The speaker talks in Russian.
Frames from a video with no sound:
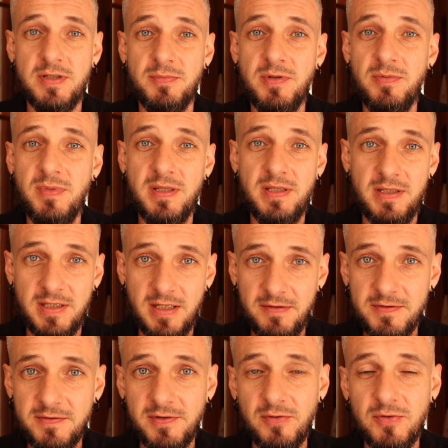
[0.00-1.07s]
Тем не менее, я, в
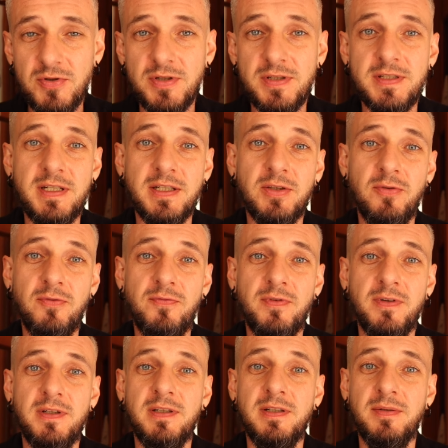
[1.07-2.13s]
свою очередь, готов
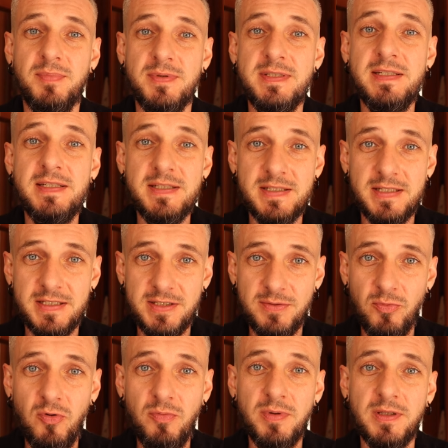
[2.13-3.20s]
э, поделиться
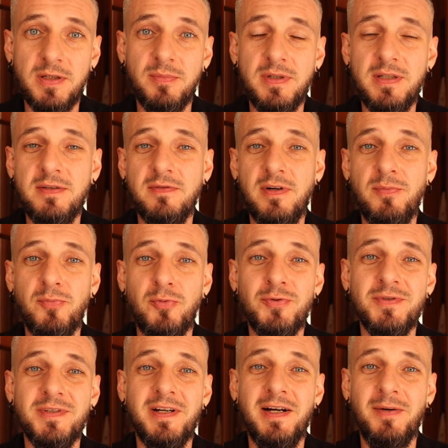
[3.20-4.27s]
этим опытом и вам
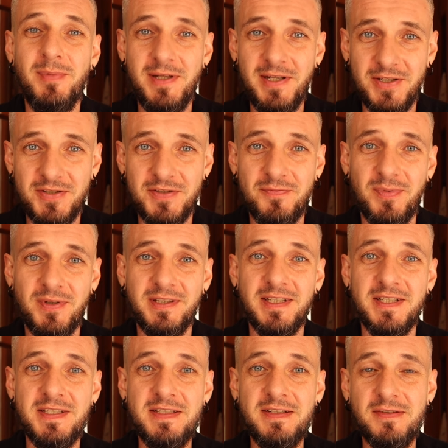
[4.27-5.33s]
путь облегчить
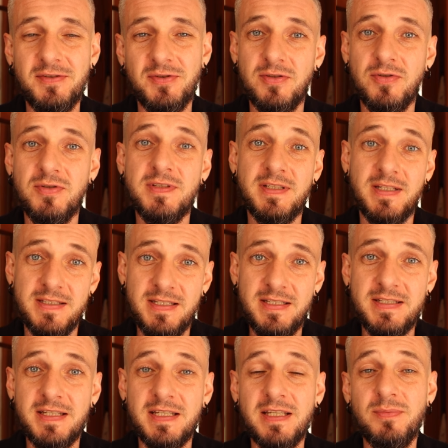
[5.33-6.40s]
прогнозирование, то есть сказать,
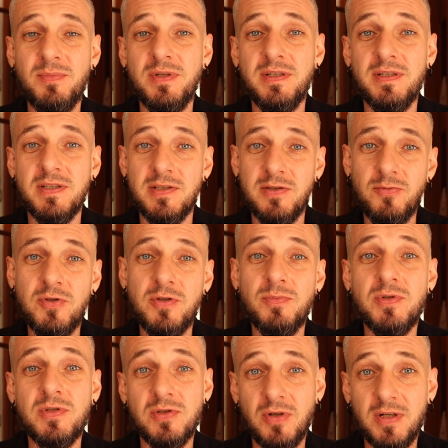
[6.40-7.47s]
с какими случаями,
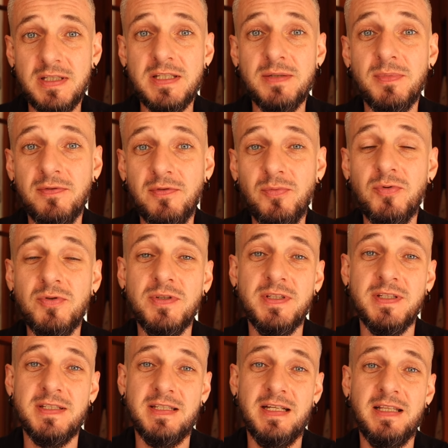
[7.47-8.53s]
ситуациями вы
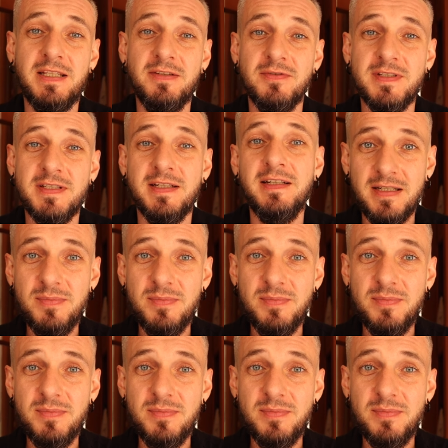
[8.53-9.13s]
будете сталкиваться